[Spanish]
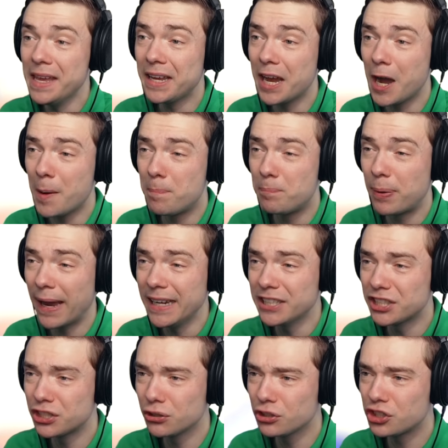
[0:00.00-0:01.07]
Haz una
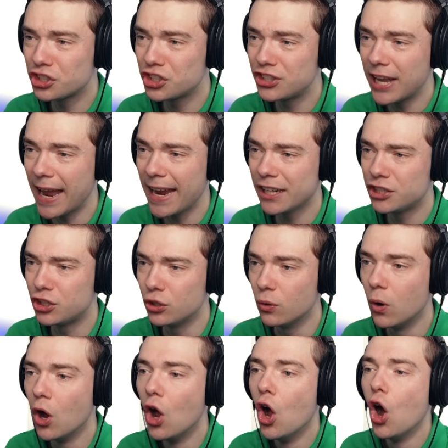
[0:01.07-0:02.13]
estatua de
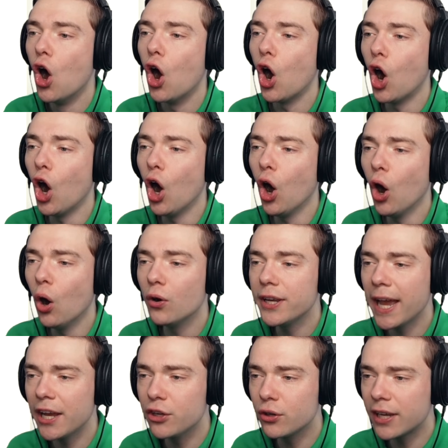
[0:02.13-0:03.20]
lápiz. Oh,
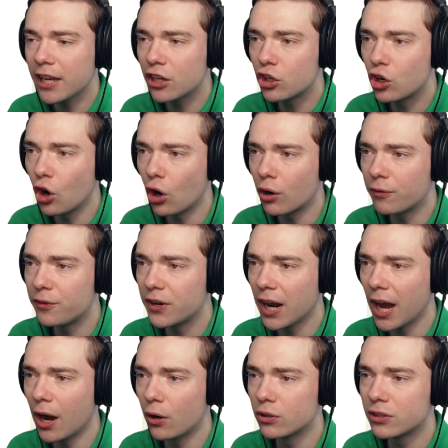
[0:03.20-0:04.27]
sí, puedes
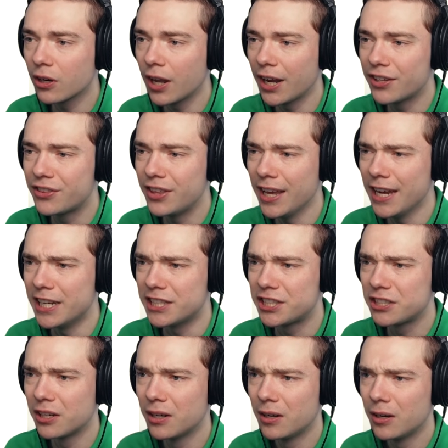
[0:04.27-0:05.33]
tallarlo así,
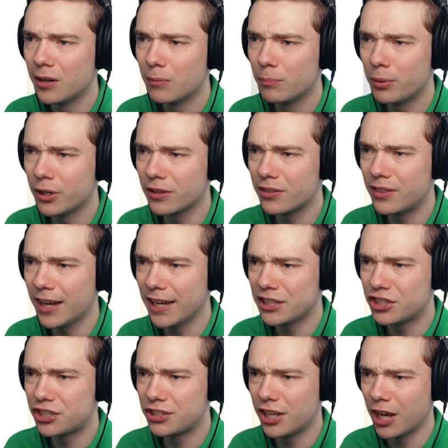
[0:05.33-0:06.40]
pero es solo el
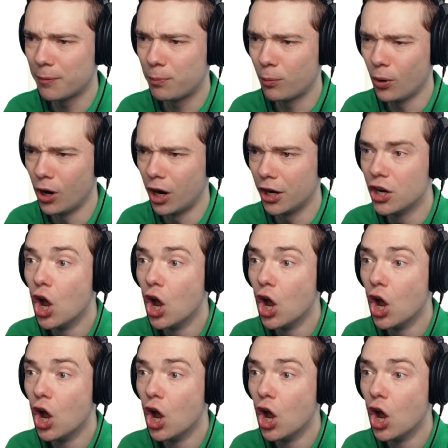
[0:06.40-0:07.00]
paso uno